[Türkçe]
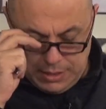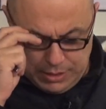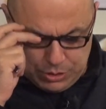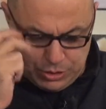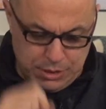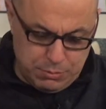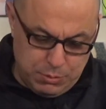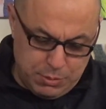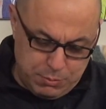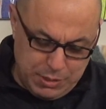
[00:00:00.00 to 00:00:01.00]
Yanlış değilim
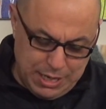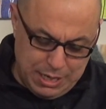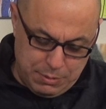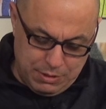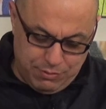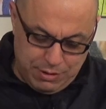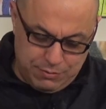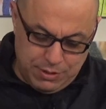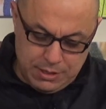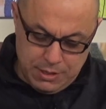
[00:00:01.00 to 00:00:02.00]
değil mi? Bir galibiyet
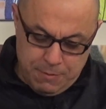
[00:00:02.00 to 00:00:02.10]
fark var.